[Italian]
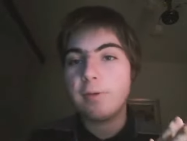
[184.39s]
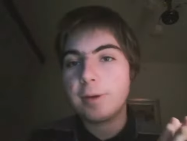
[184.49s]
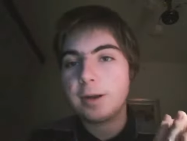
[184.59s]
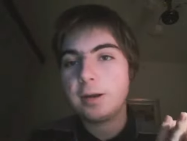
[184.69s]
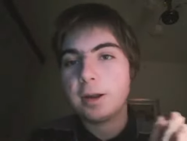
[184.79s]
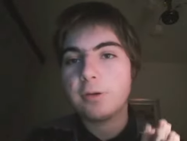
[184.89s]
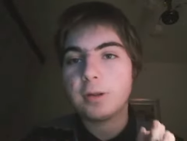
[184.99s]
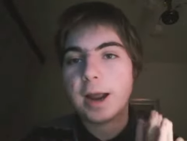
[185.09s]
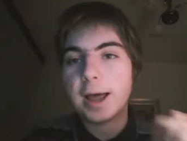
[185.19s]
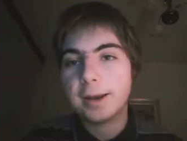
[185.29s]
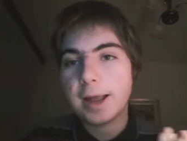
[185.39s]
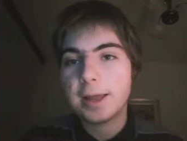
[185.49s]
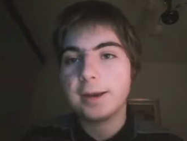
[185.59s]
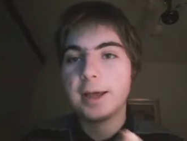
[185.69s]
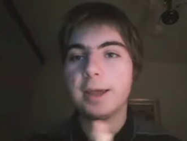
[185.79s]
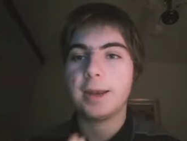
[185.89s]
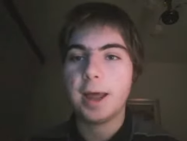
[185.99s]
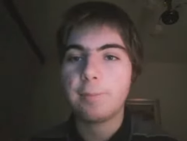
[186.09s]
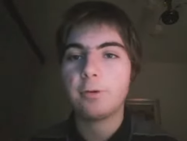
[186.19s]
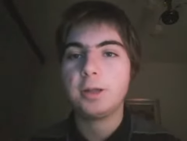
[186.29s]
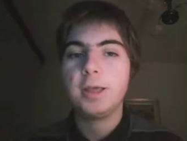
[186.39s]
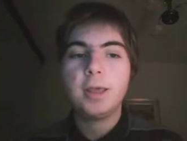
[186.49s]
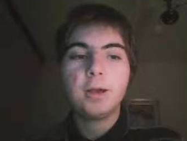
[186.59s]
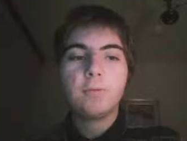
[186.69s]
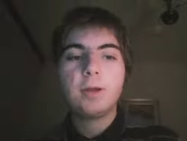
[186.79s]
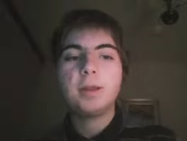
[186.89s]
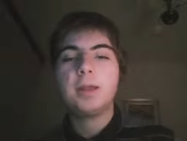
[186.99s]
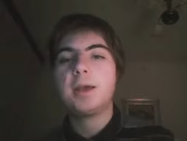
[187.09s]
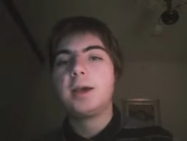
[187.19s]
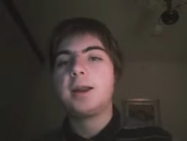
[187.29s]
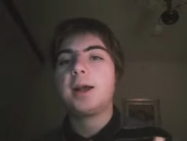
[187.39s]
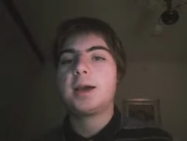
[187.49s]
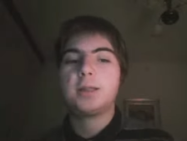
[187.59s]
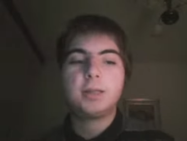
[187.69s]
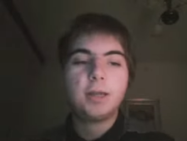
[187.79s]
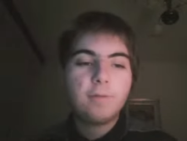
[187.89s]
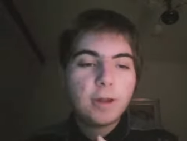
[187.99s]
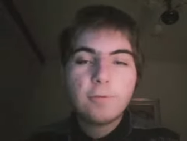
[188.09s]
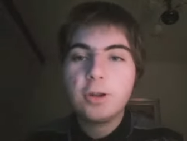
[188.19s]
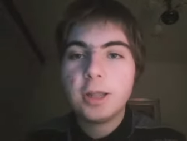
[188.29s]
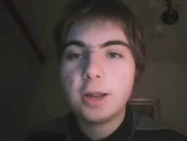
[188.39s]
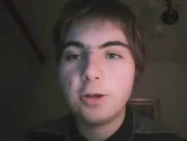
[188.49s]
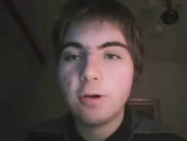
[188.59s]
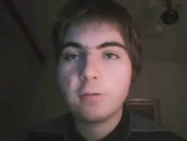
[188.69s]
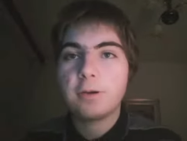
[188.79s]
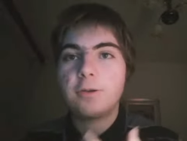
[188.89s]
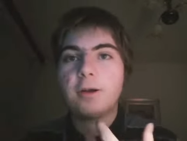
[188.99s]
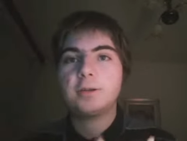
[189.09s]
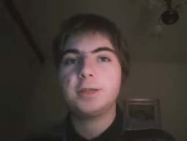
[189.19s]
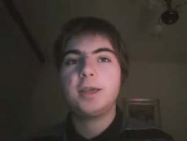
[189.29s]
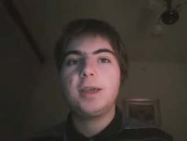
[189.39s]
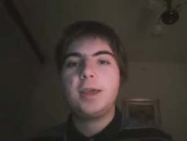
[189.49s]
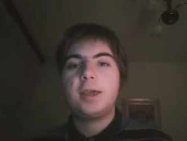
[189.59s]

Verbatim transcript: ovviamente intendo tra Atalanta e Napoli quindi eh, ragazzi che vi devo dire io quest'oggi